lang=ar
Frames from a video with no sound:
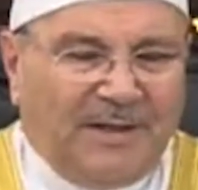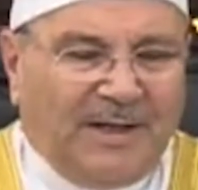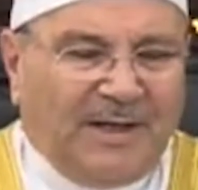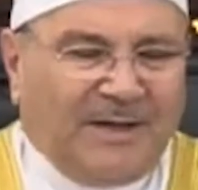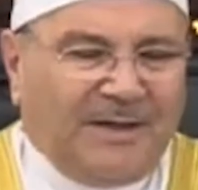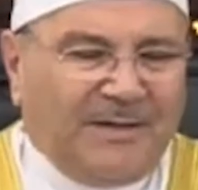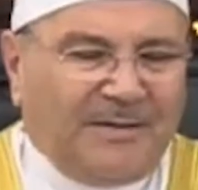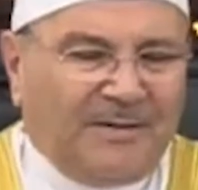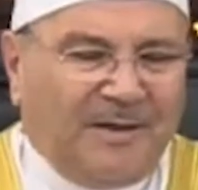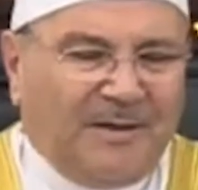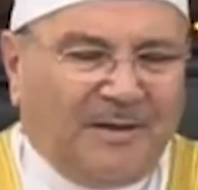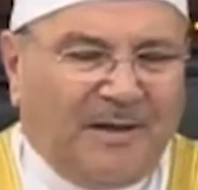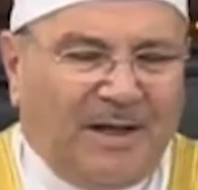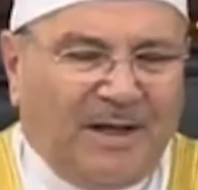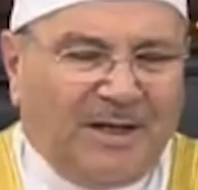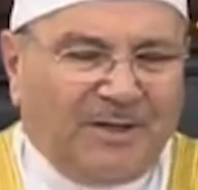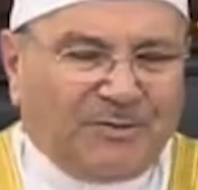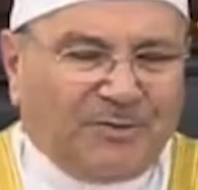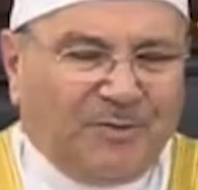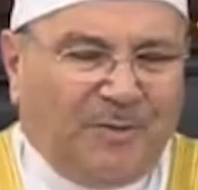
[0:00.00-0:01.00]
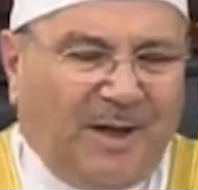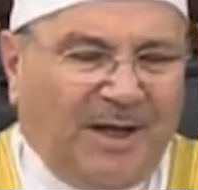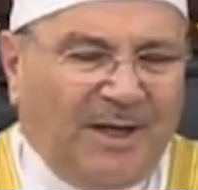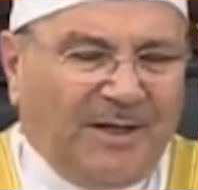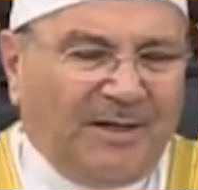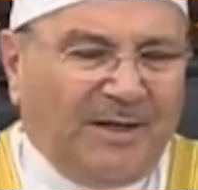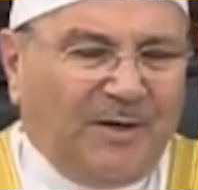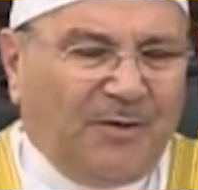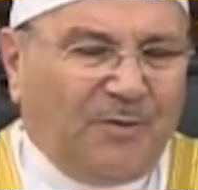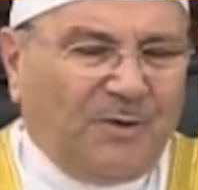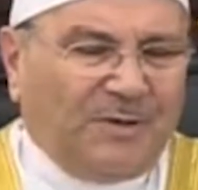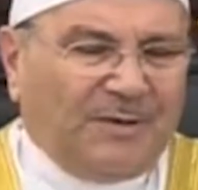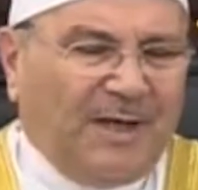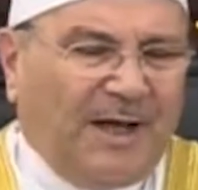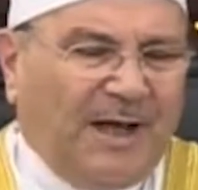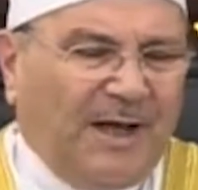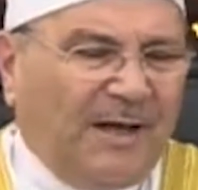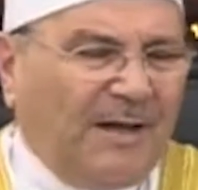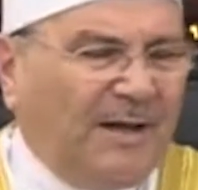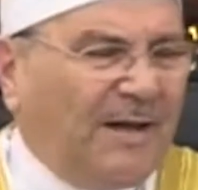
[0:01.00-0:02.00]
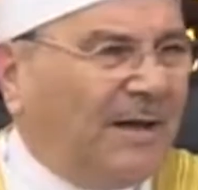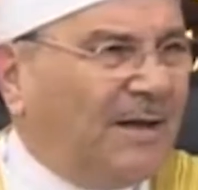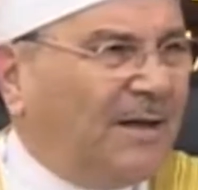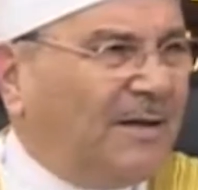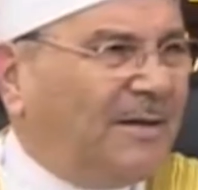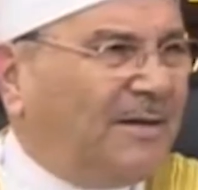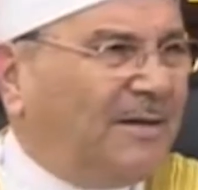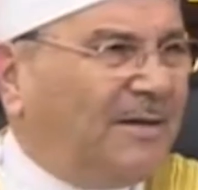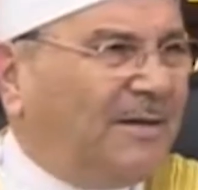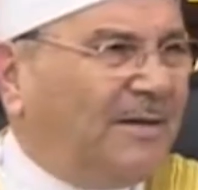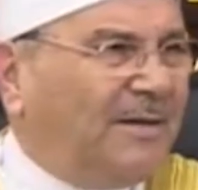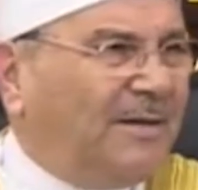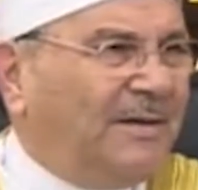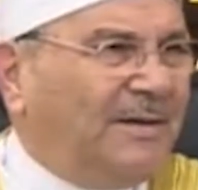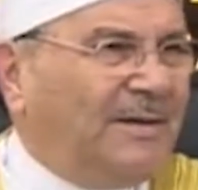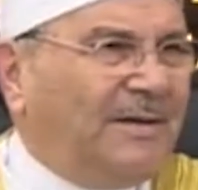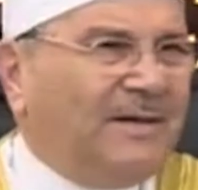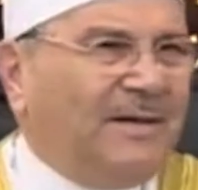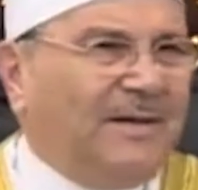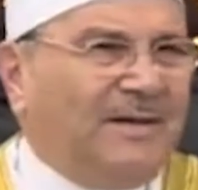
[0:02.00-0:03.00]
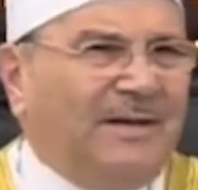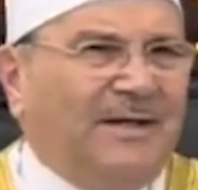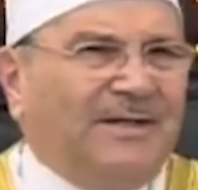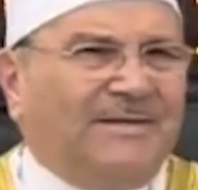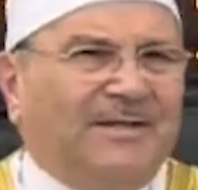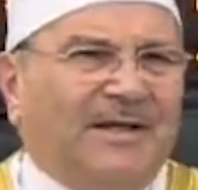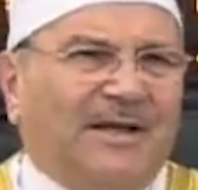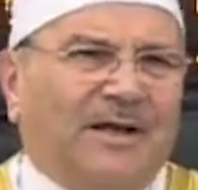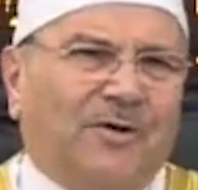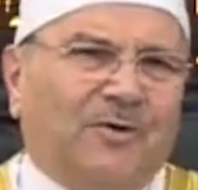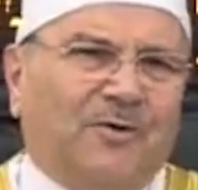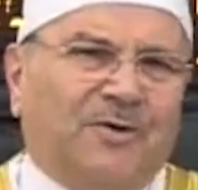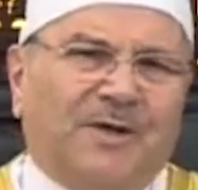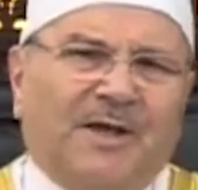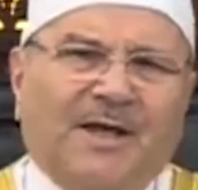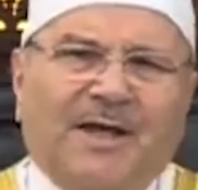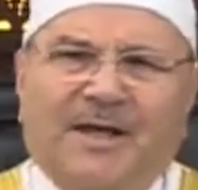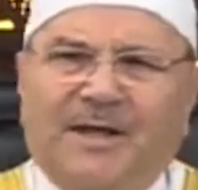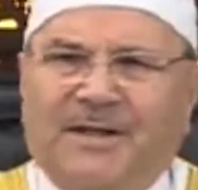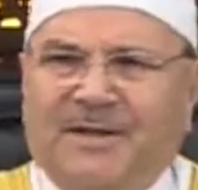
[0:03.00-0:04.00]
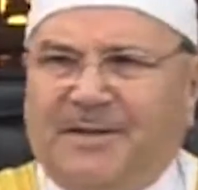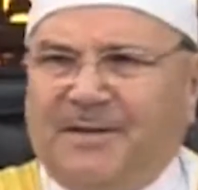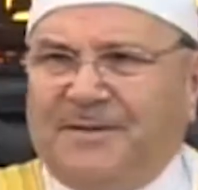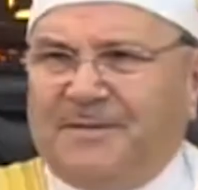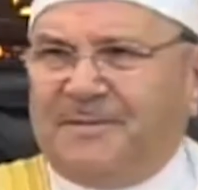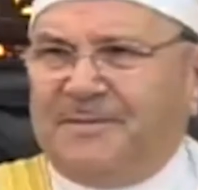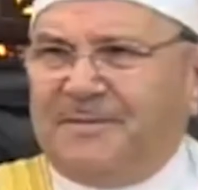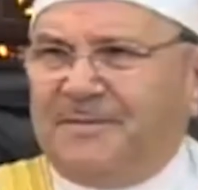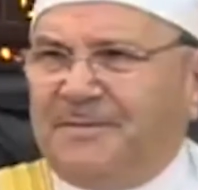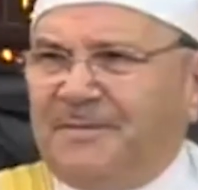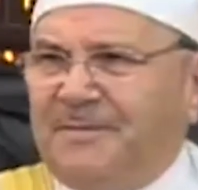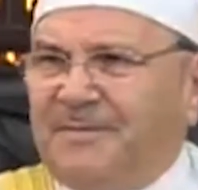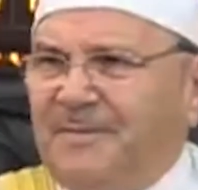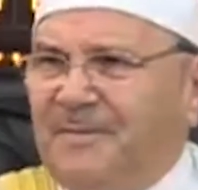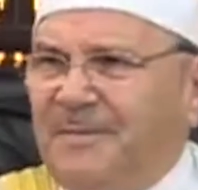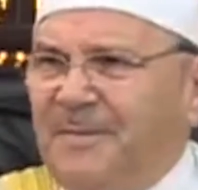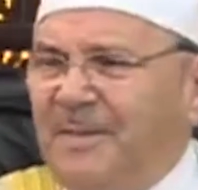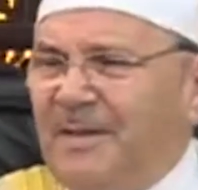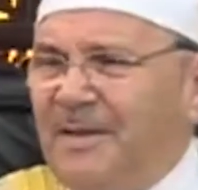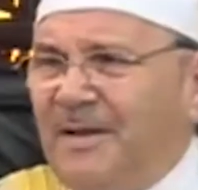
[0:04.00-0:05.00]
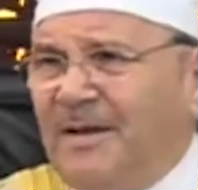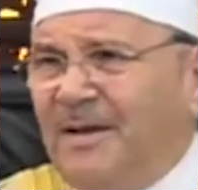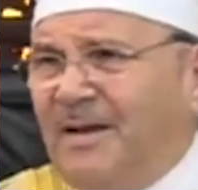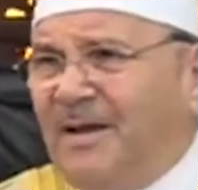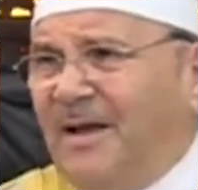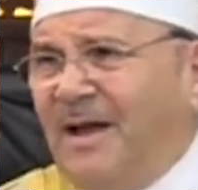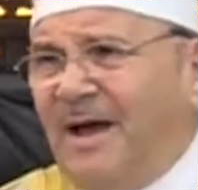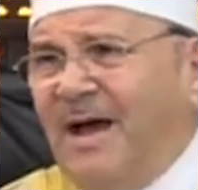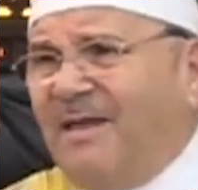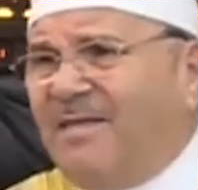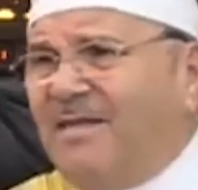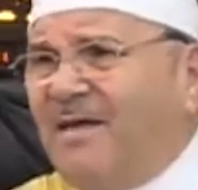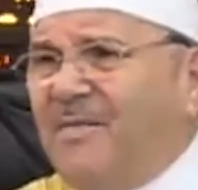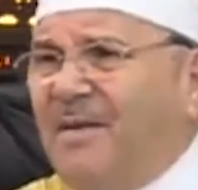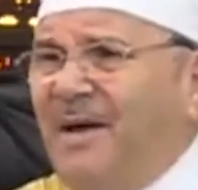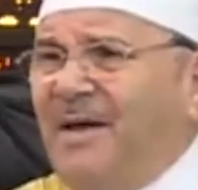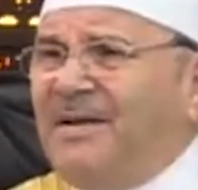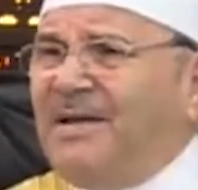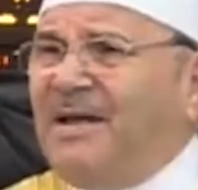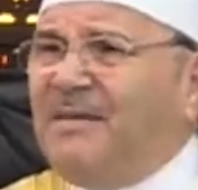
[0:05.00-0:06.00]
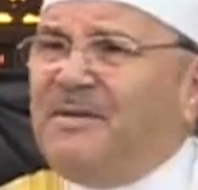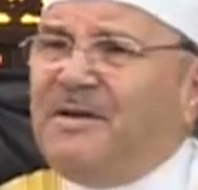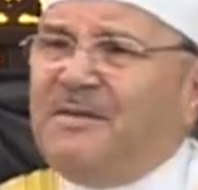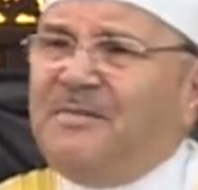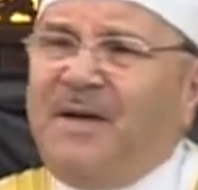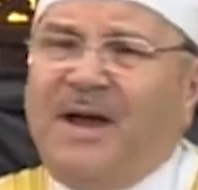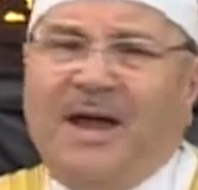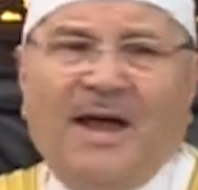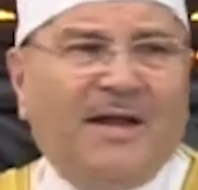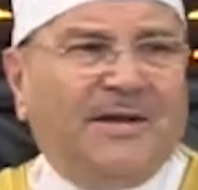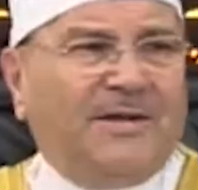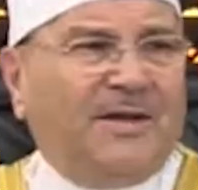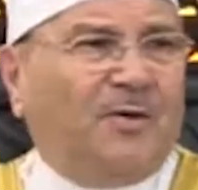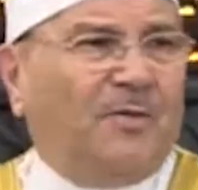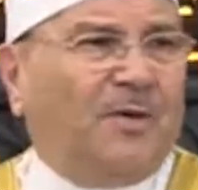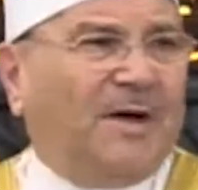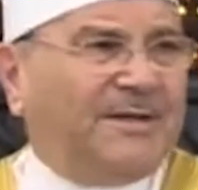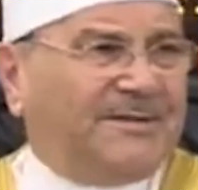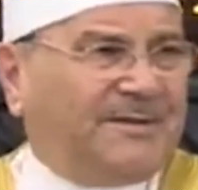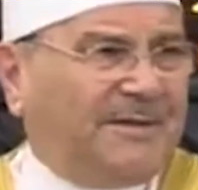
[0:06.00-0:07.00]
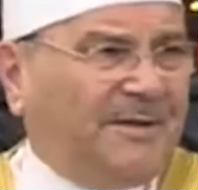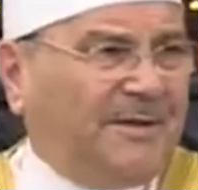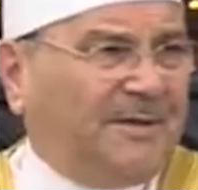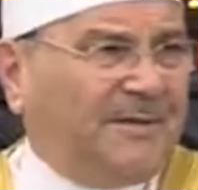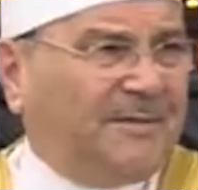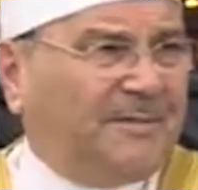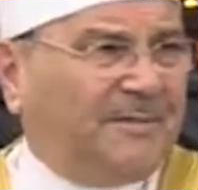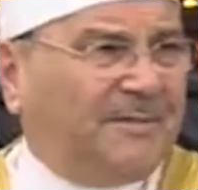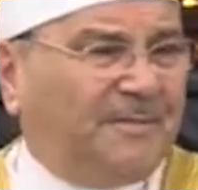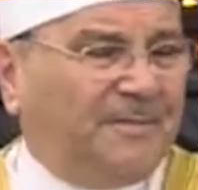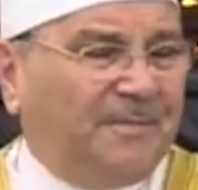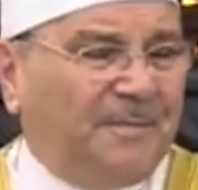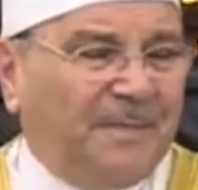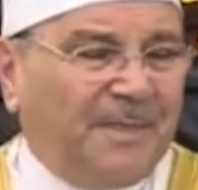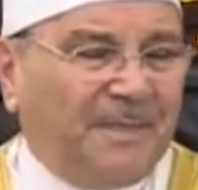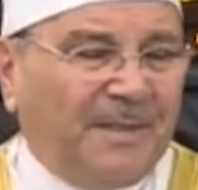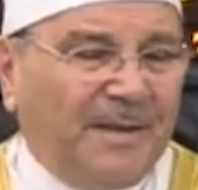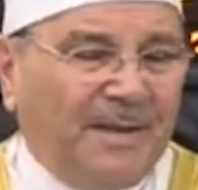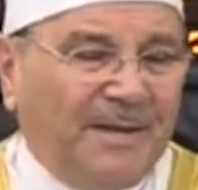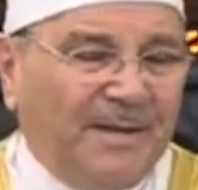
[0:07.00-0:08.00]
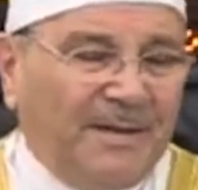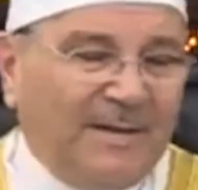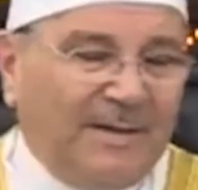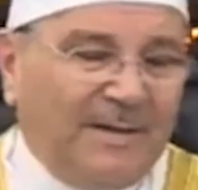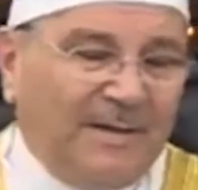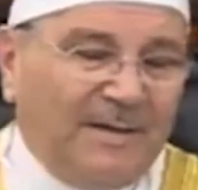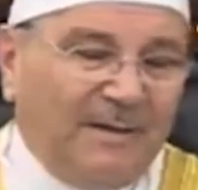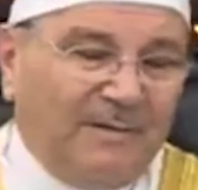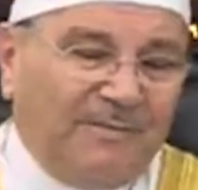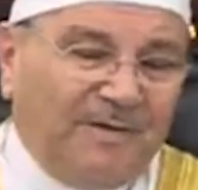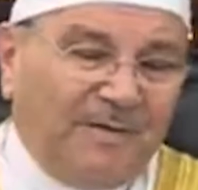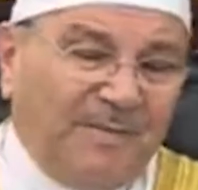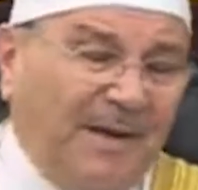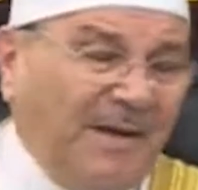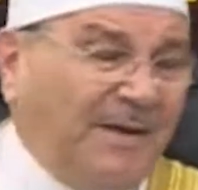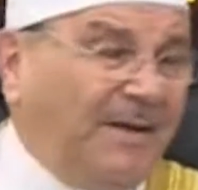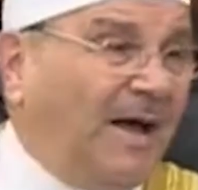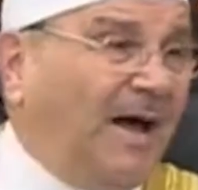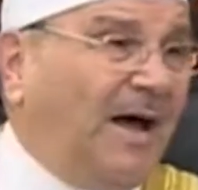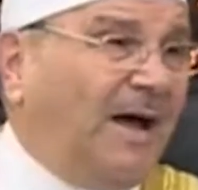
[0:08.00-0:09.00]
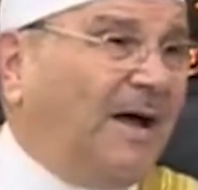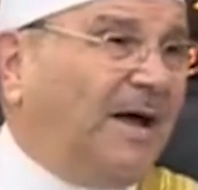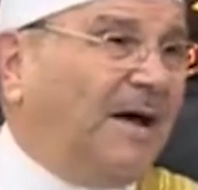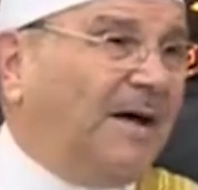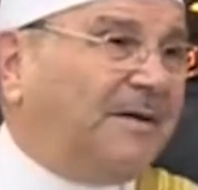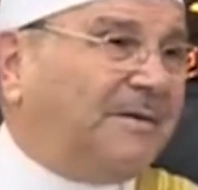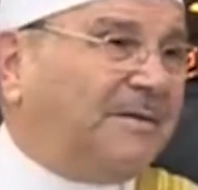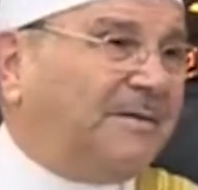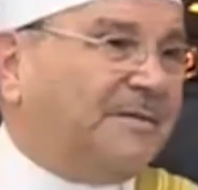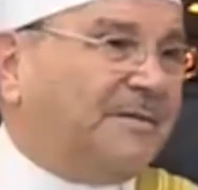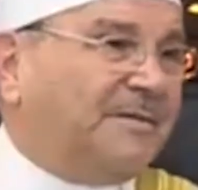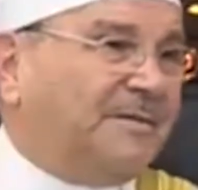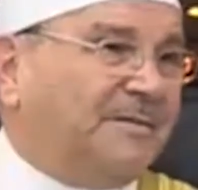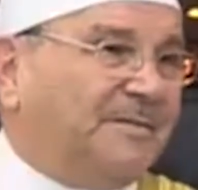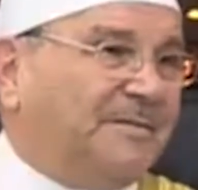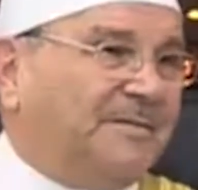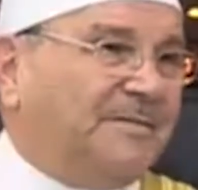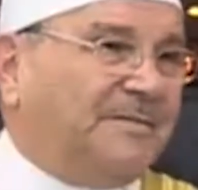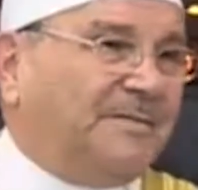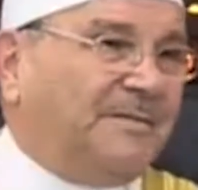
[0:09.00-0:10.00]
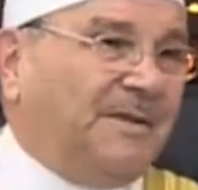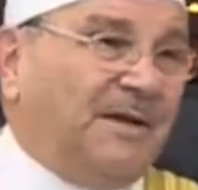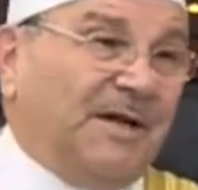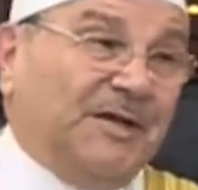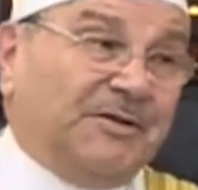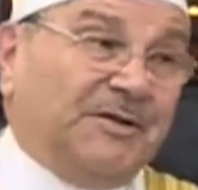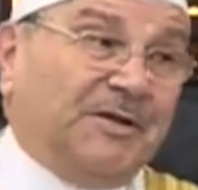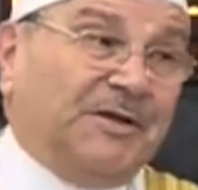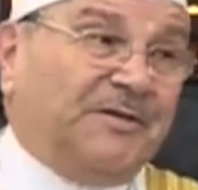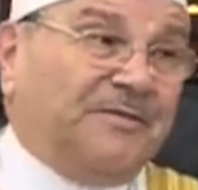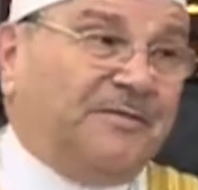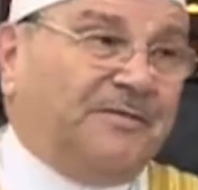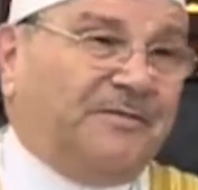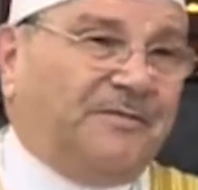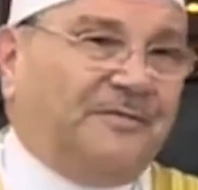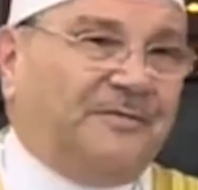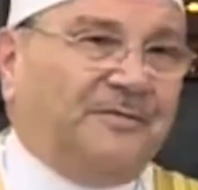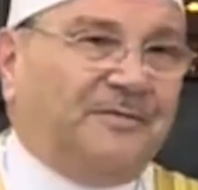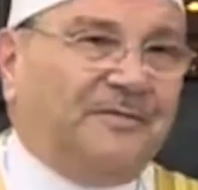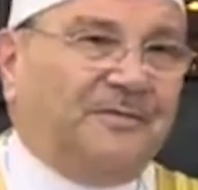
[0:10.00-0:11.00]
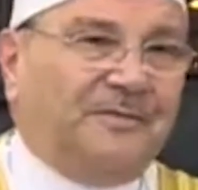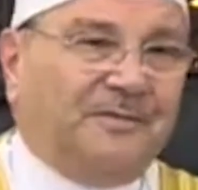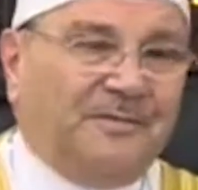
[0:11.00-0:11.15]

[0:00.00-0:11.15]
لكن الله سبحانه وتعالى ليس له نهايه هذا معنى من معاني الواسع في معنى آخر لطيف